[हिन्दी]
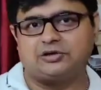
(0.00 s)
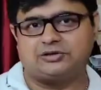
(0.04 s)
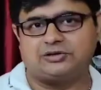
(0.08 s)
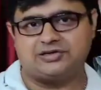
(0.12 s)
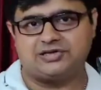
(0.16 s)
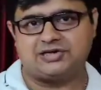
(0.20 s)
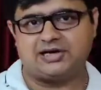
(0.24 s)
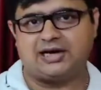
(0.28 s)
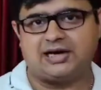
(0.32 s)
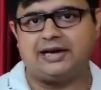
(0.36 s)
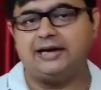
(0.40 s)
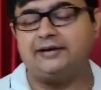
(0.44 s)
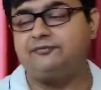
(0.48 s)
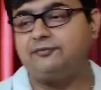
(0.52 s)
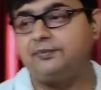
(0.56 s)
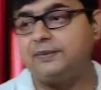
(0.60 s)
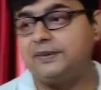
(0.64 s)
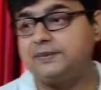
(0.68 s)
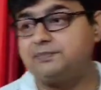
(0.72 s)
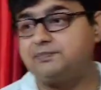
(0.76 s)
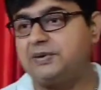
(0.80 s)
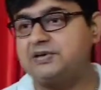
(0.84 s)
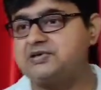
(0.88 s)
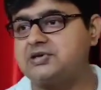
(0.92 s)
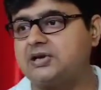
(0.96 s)
बहुत अच्छा है
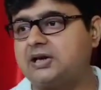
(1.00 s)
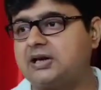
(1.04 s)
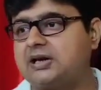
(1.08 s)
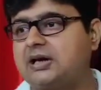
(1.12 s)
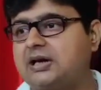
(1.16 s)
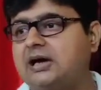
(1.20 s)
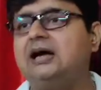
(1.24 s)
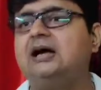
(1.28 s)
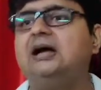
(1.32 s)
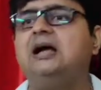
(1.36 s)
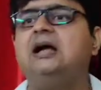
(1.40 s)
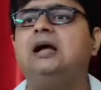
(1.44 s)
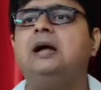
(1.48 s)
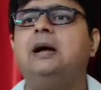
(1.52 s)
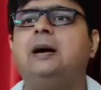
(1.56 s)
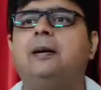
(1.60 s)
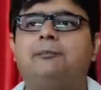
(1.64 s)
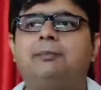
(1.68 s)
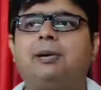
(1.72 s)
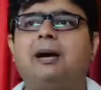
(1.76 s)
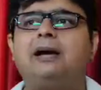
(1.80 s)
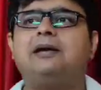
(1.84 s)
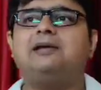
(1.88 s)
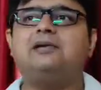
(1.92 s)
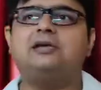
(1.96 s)
पिक्चर का
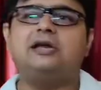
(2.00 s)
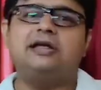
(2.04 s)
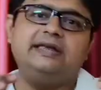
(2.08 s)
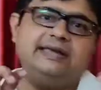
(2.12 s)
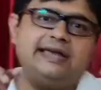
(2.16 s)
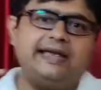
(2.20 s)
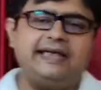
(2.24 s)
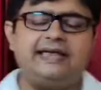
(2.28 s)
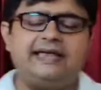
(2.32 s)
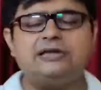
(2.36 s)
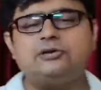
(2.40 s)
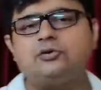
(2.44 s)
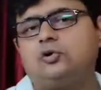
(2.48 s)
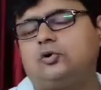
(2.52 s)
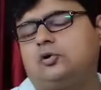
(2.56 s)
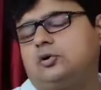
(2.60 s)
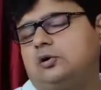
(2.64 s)
बट यही दो